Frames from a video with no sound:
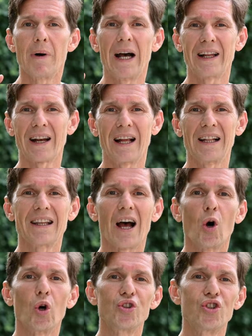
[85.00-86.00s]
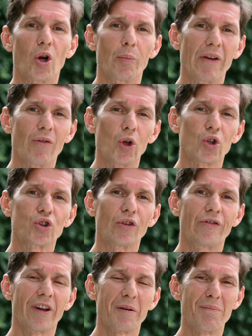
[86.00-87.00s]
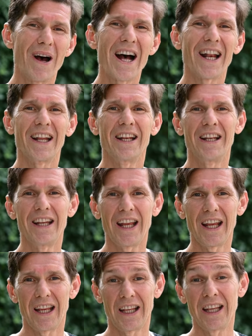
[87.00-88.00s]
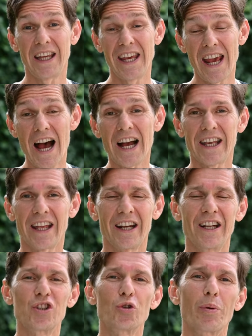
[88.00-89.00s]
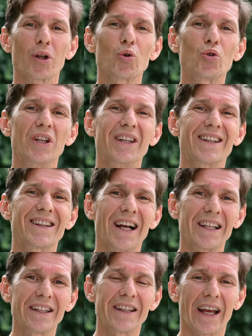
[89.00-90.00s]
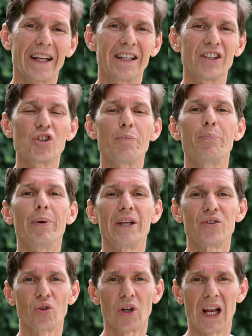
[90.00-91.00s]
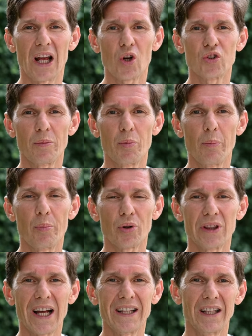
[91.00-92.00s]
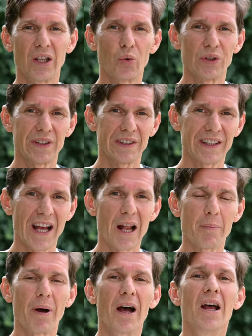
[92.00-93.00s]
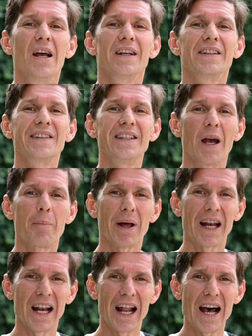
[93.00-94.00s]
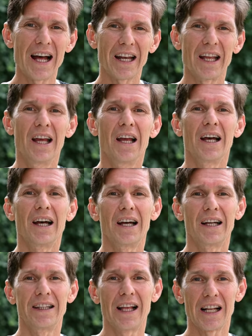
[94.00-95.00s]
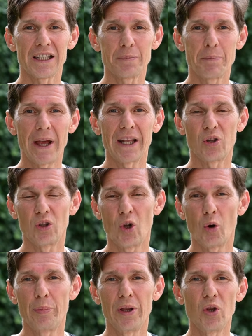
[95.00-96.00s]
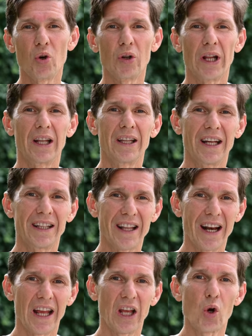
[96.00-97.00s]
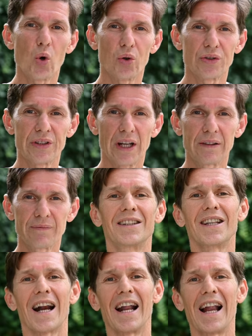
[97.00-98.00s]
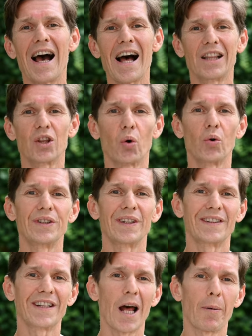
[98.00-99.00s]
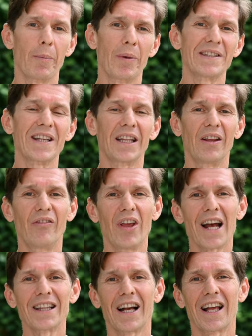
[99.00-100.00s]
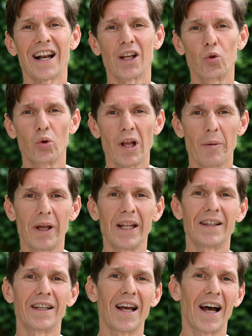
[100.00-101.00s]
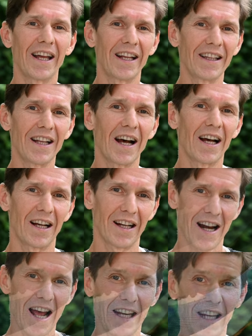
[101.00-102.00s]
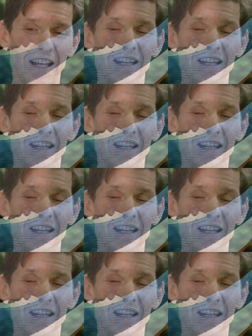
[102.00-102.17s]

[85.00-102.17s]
ma in realtà oggi non mi voglio soffermare né in chiacchiere né soprattutto in dettagli tecnici, penso che la cosa più importante di questa scarpa sia parlare eh, dell'aspetto e dell'opinione di Andrea in corsa. Tra l'altro questa scarpa mi è stata inviata gratuitamente da Enda Running